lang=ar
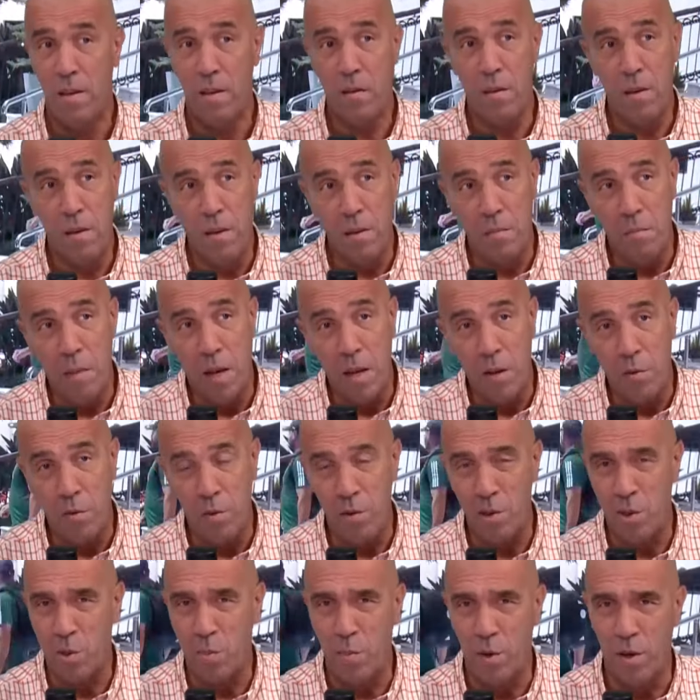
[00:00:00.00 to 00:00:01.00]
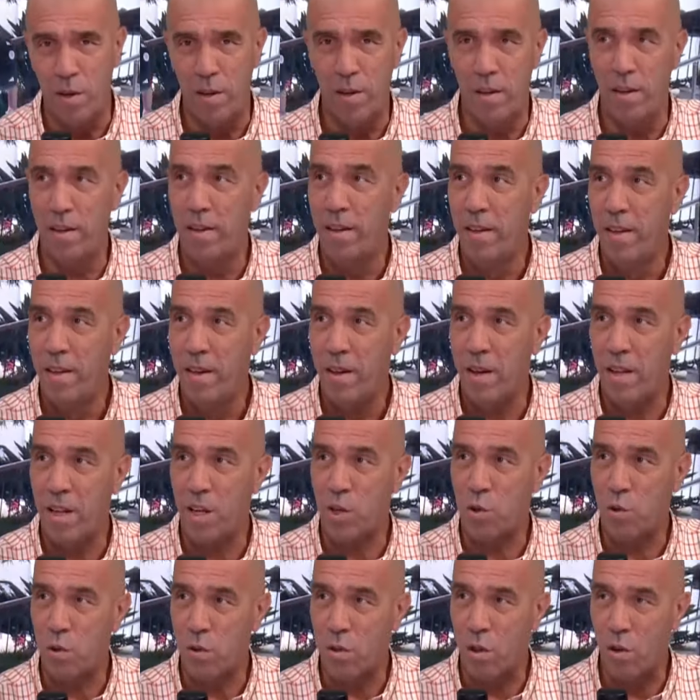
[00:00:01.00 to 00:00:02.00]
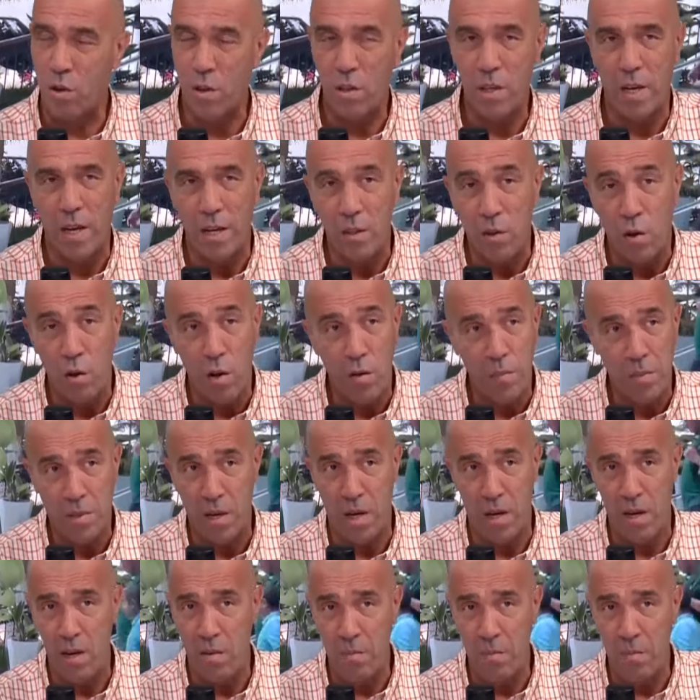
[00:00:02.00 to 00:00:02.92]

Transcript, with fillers: آه، مالوريزمون راجل 34 صحيح